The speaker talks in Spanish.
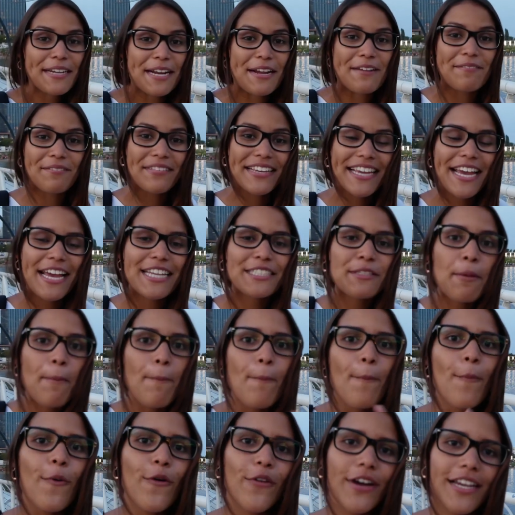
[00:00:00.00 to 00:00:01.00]
para mí es
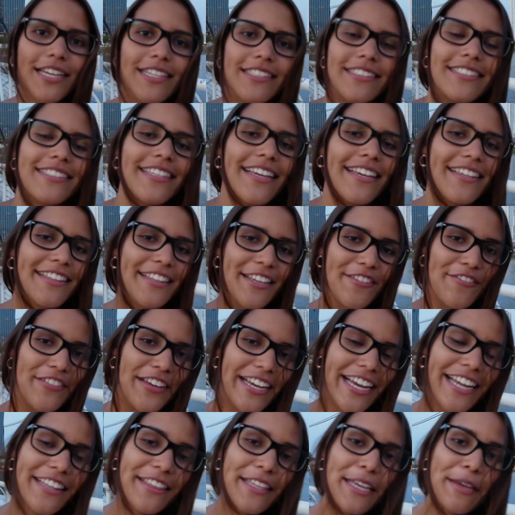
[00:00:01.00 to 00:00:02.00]
muy
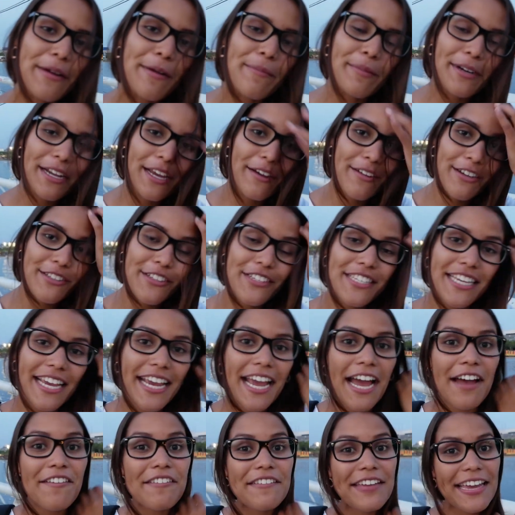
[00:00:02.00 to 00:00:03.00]
significativo porque cuando
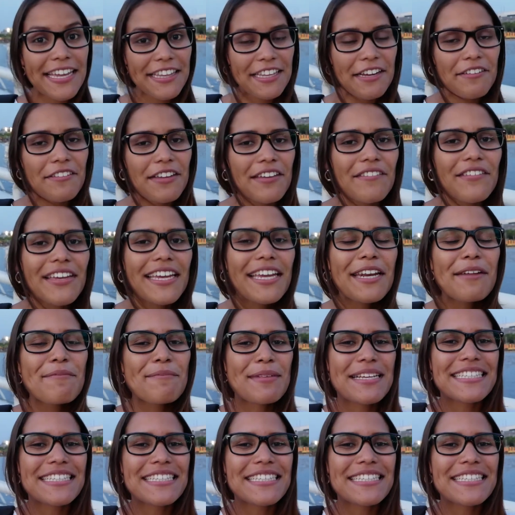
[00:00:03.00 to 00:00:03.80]
llegué a Viena a vivir,